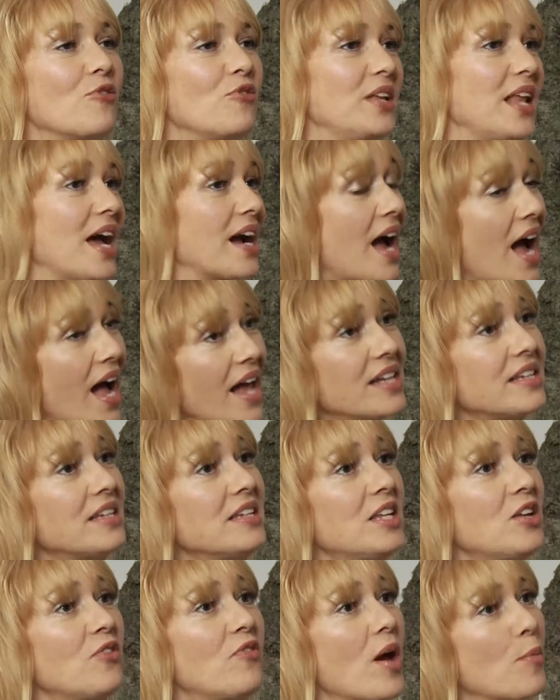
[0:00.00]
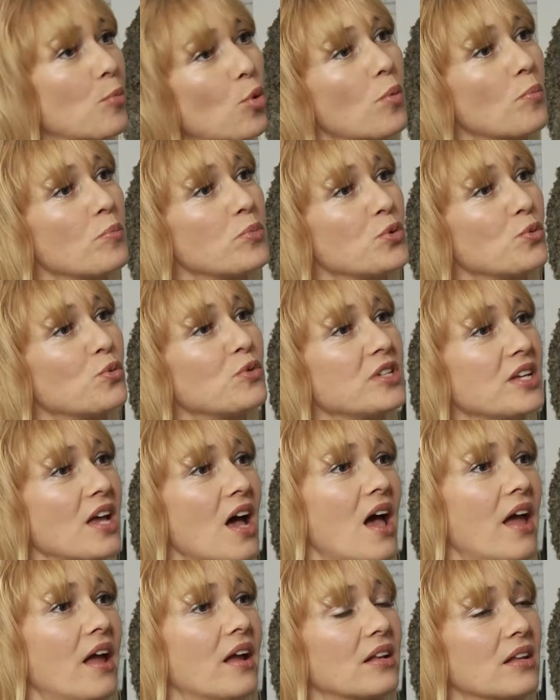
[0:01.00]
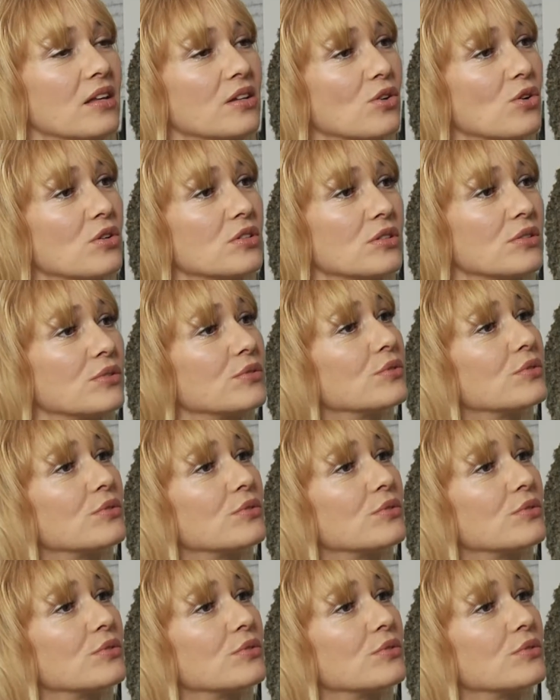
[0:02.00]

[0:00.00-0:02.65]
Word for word: Wie lange halten die Verboom Beauty eigentlich aus?